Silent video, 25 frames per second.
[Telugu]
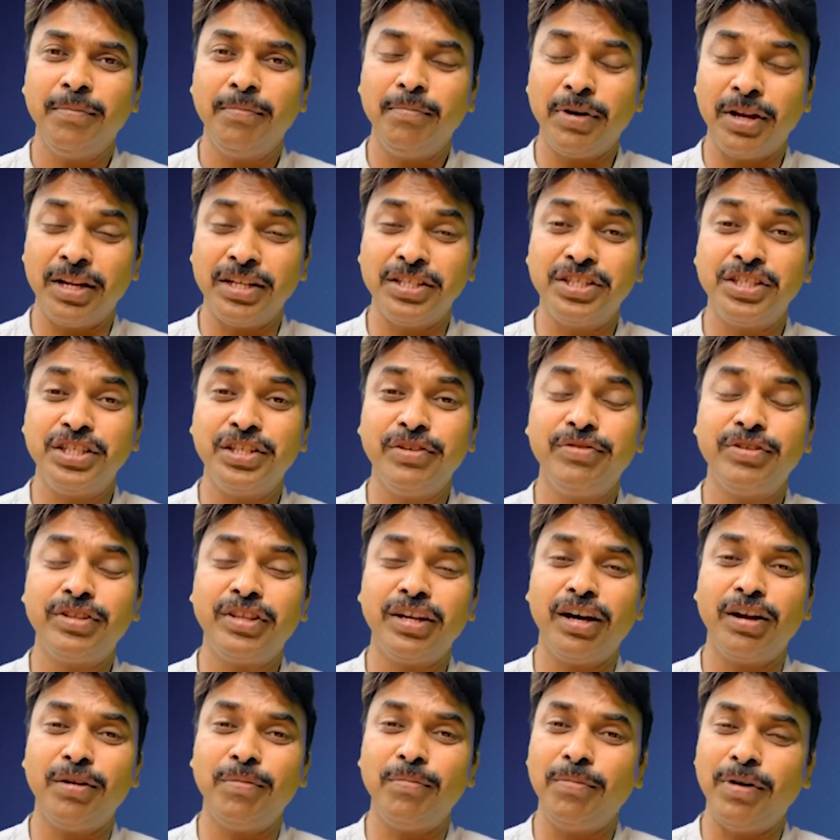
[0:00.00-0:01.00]
మన
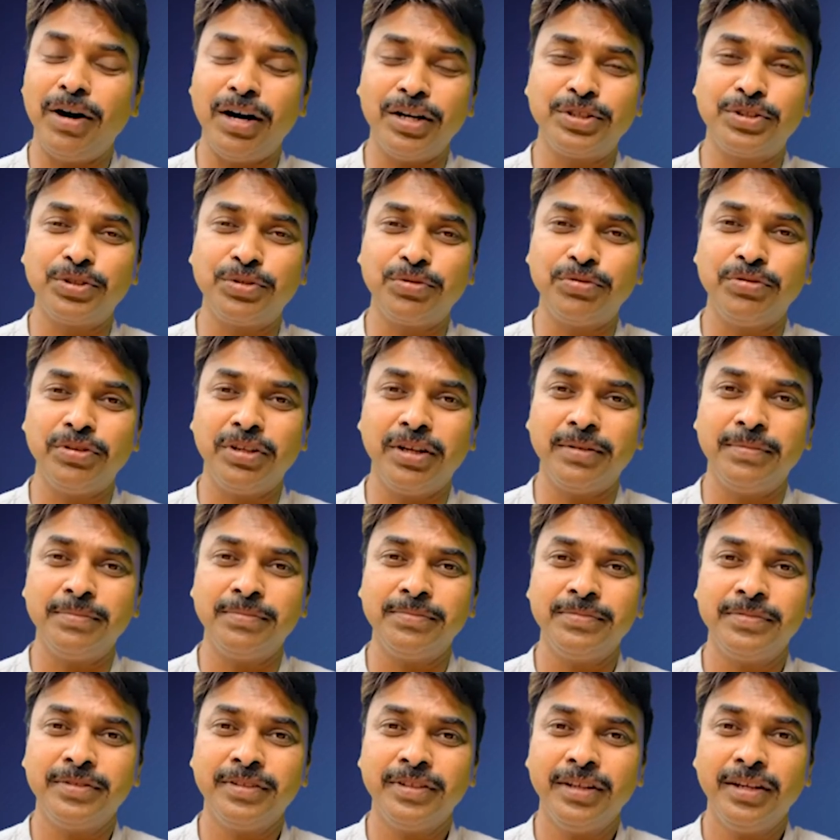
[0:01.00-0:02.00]
జీవితాలు మార్చుకుందాం
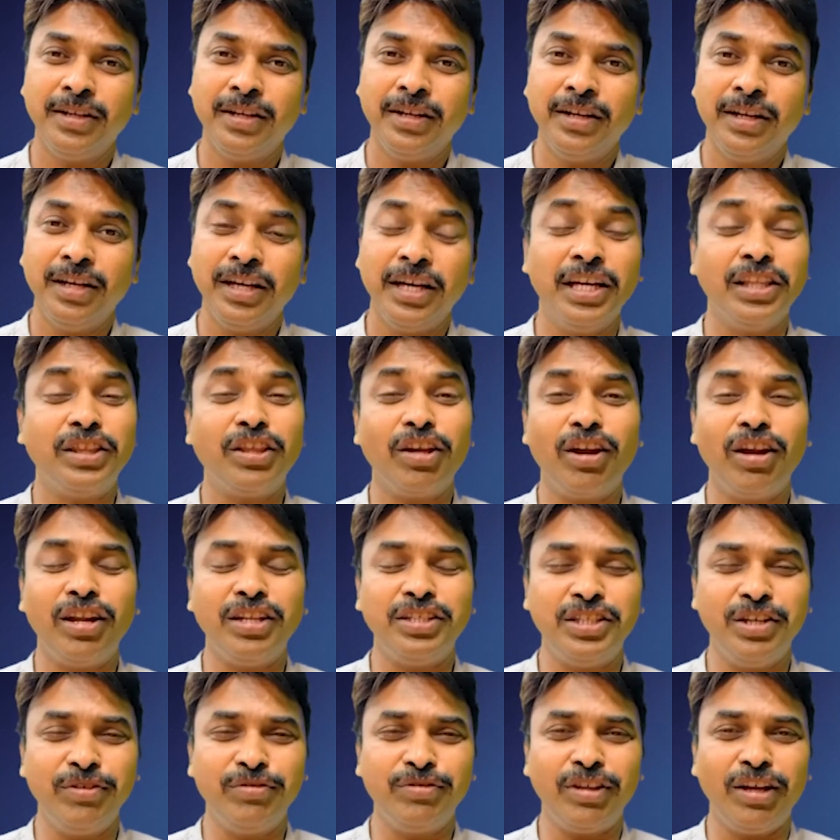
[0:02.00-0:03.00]
ఇతరుల
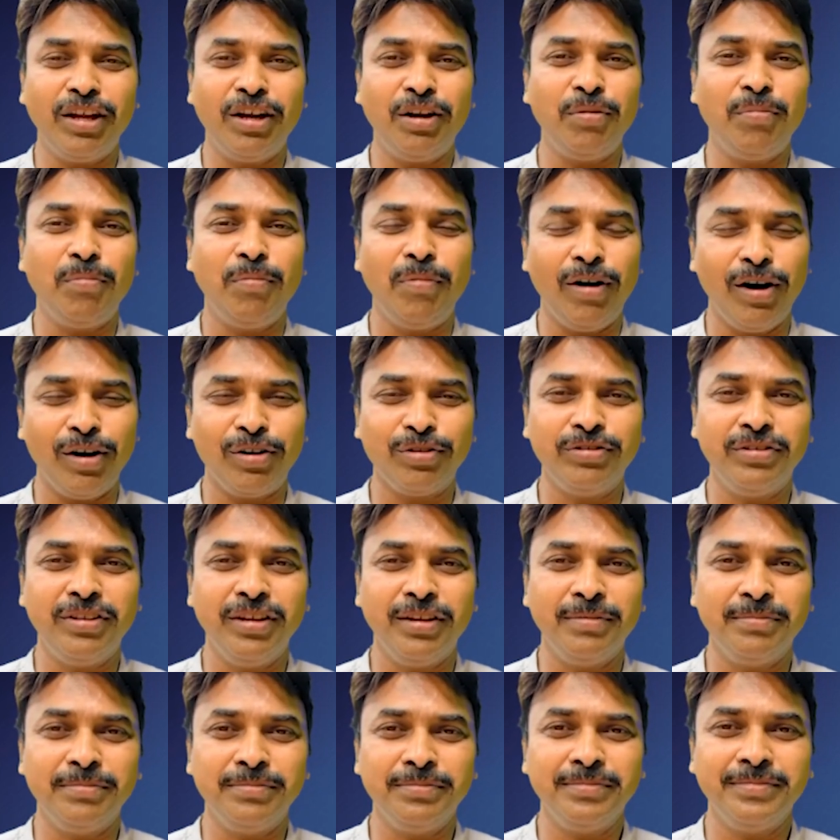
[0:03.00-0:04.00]
జీవితాలను
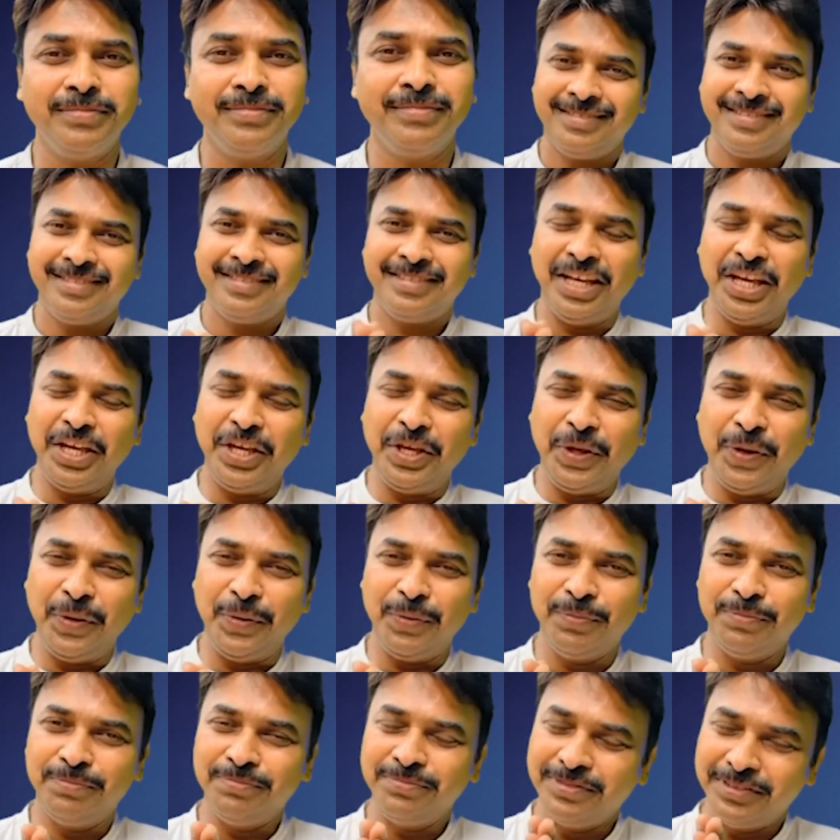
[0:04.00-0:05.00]
మారుద్దాం థ్యాంక్
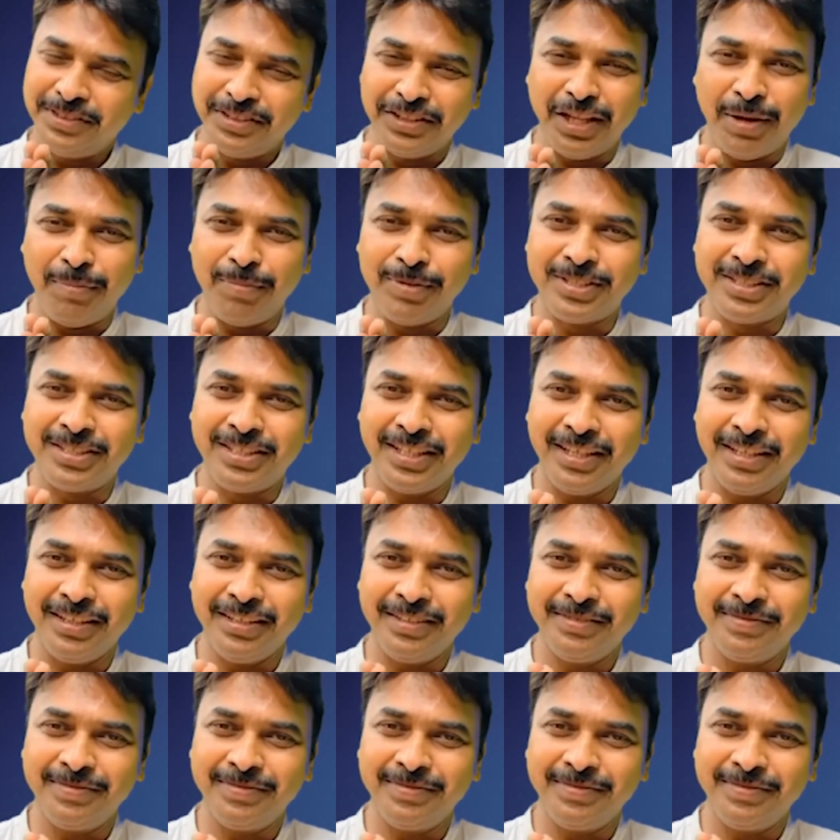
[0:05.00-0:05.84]
యూ నమస్తే